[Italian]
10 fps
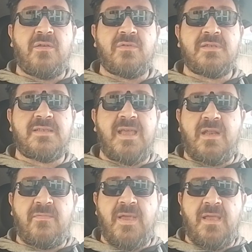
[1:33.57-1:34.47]
non
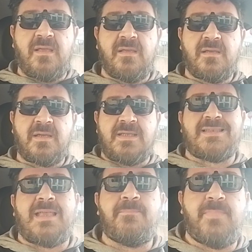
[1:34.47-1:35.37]
serve che
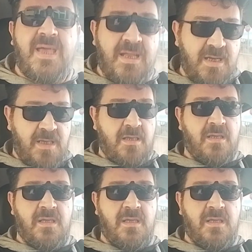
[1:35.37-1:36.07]
stai bene.